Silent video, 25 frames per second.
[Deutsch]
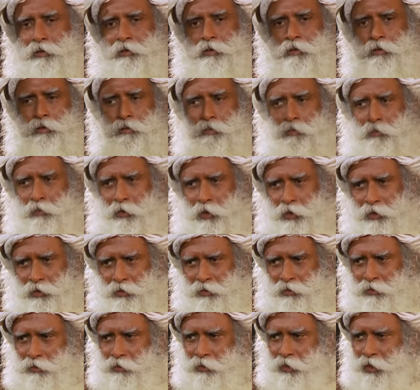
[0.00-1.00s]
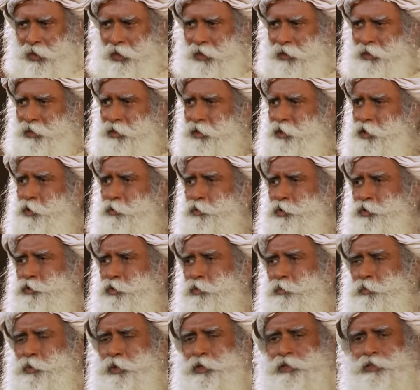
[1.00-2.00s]
Was, wenn man sich eine
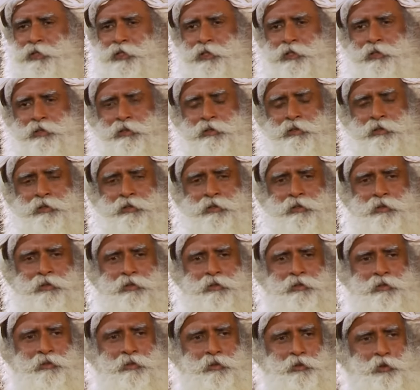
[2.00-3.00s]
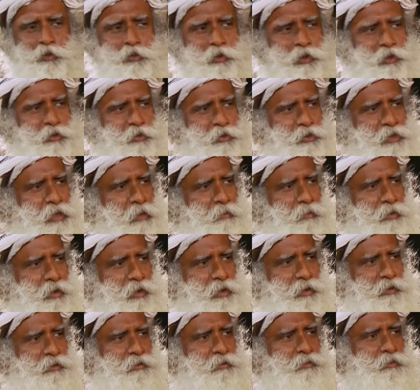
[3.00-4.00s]
individuelle Person anschaut, wird man etwas
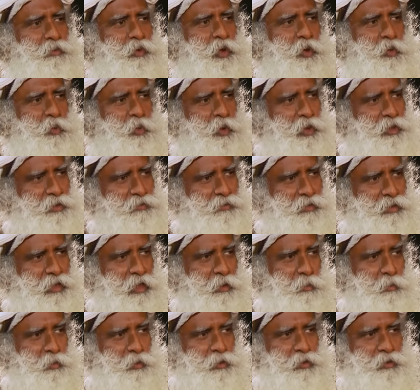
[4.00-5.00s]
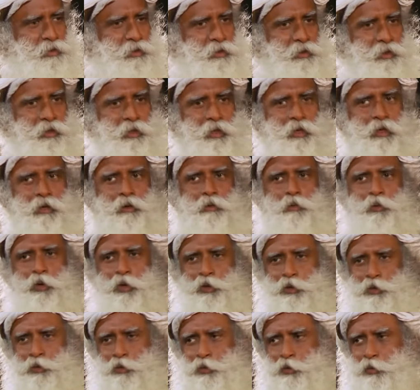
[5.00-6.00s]
tun, was für diese Person funktioniert.
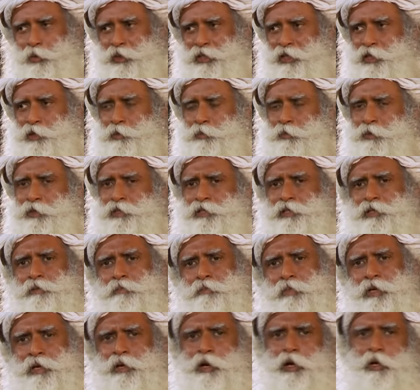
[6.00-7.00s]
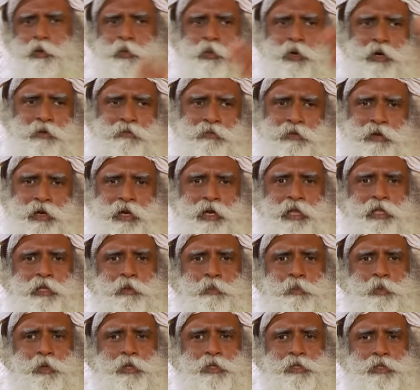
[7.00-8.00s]
Was man mit dieser Person macht, funktioniert
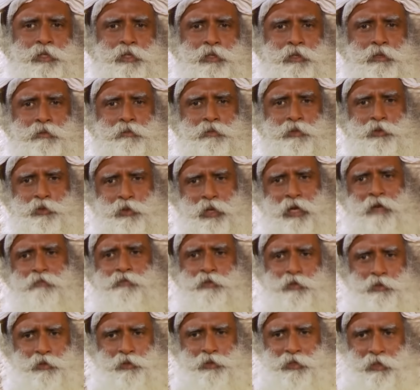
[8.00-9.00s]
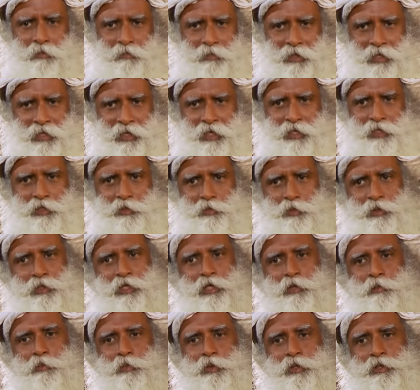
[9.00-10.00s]
vielleicht bei einer anderen Person nicht. Man wird
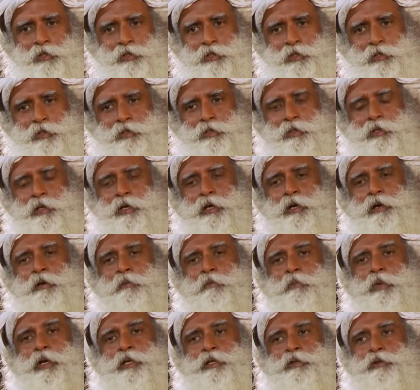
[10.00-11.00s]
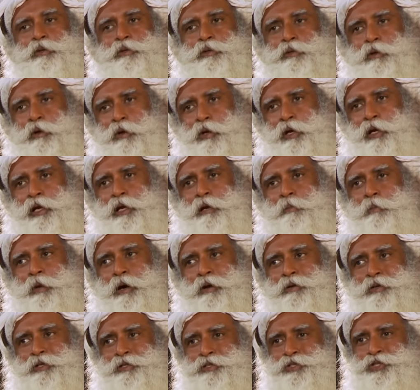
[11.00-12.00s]
mit dieser Person etwas anderes machen
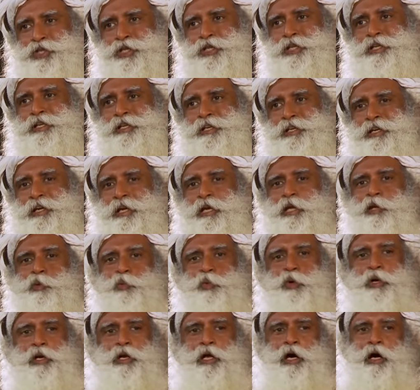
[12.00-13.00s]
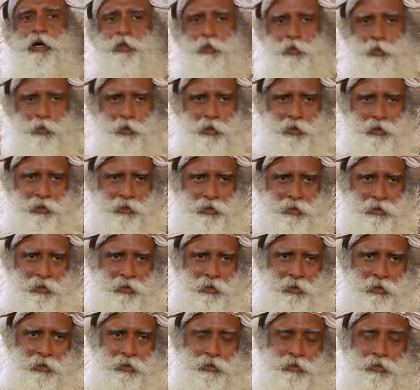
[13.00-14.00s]
müssen. Aber du sprichst von einem
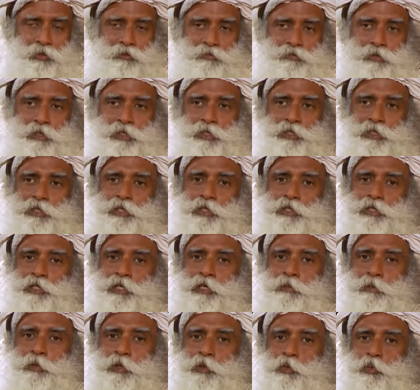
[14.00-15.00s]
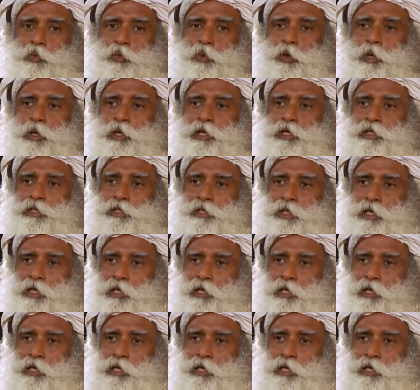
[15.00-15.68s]
allgemeinen innerlich, äußerlich.